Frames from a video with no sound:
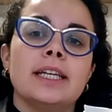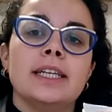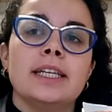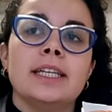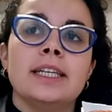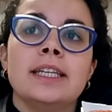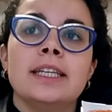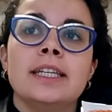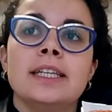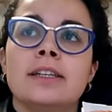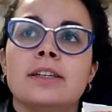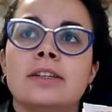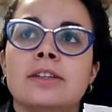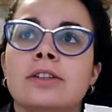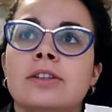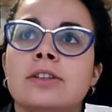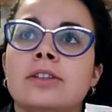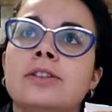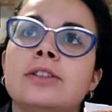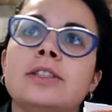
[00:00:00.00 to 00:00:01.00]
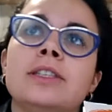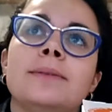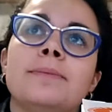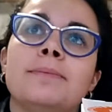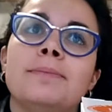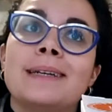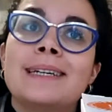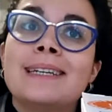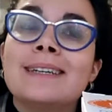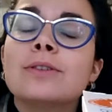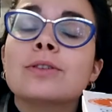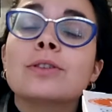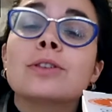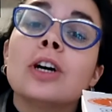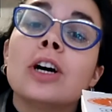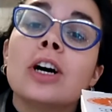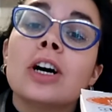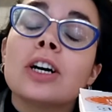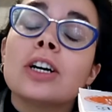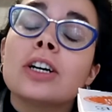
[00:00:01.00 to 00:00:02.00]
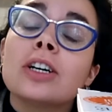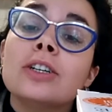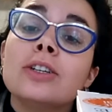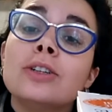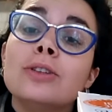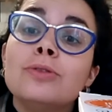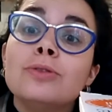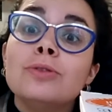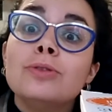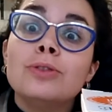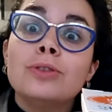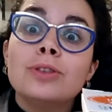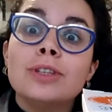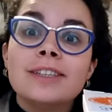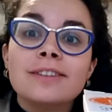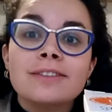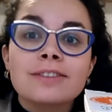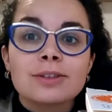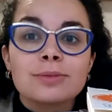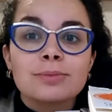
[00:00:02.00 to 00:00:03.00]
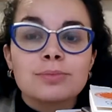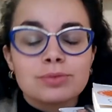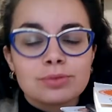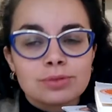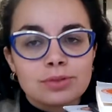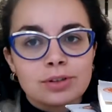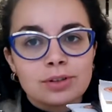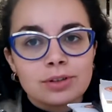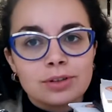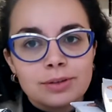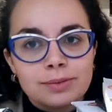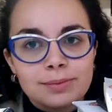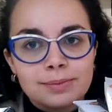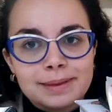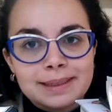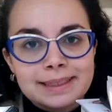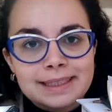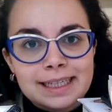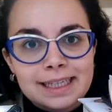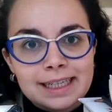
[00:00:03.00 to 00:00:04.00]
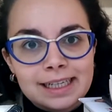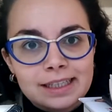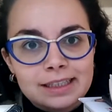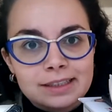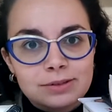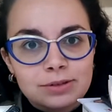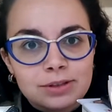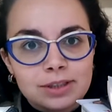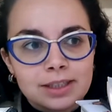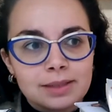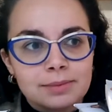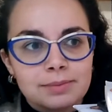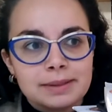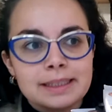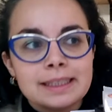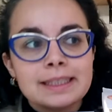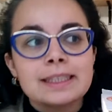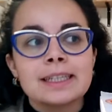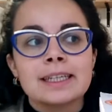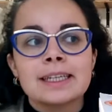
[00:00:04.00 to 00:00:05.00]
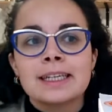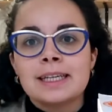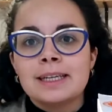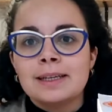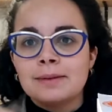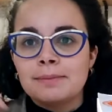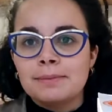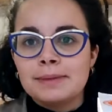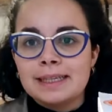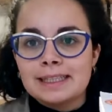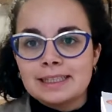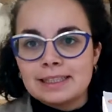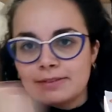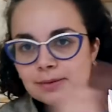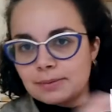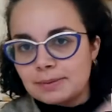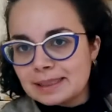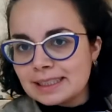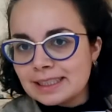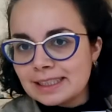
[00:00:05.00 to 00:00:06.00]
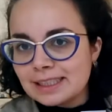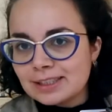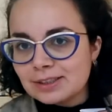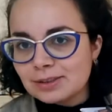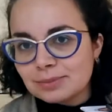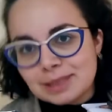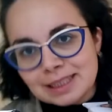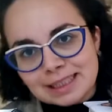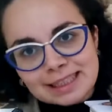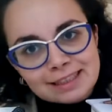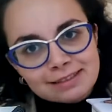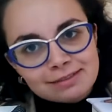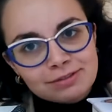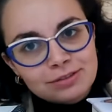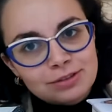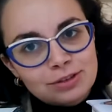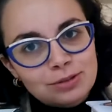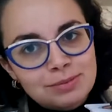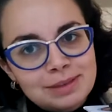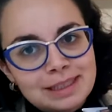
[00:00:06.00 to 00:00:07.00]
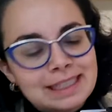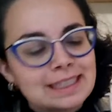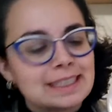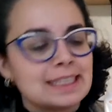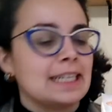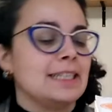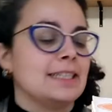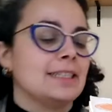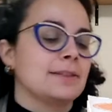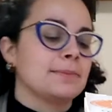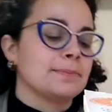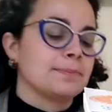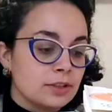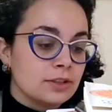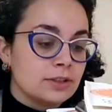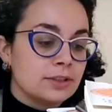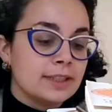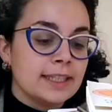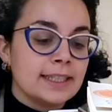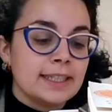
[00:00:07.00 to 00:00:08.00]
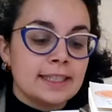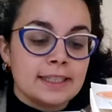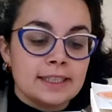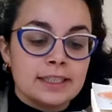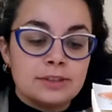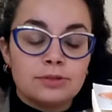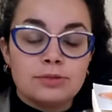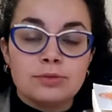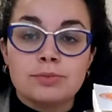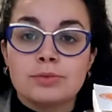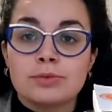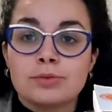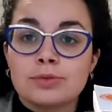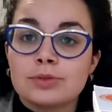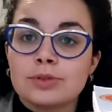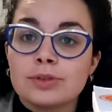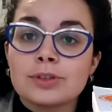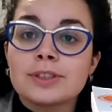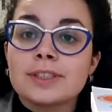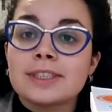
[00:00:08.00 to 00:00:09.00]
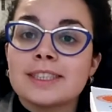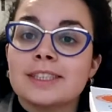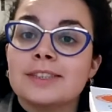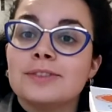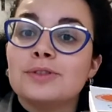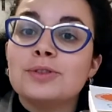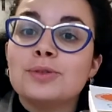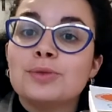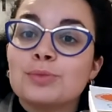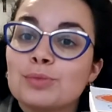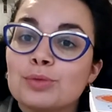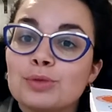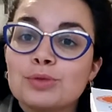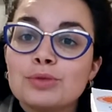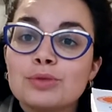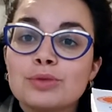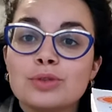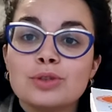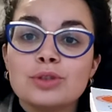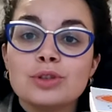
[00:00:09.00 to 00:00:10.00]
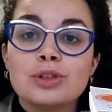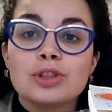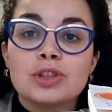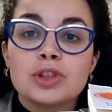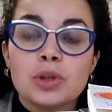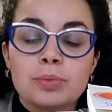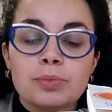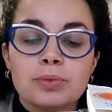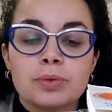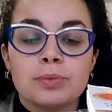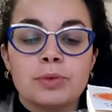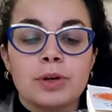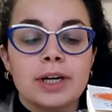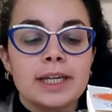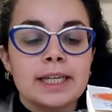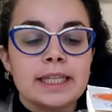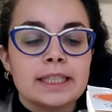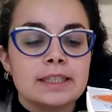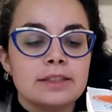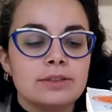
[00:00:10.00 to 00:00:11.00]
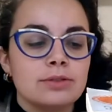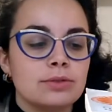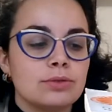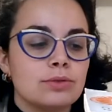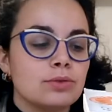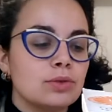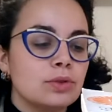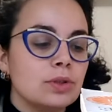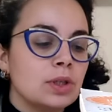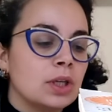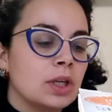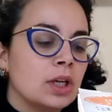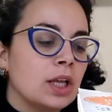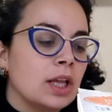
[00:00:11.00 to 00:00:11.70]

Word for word: et euh, j'ai pas encore euh, lu le livre pour euh, passer à la lecture rapide, mais ça fait partie des objectifs 2017. cette année, j'ai eu beaucoup de chance, j'ai eu beaucoup de temps pour moi et du coup,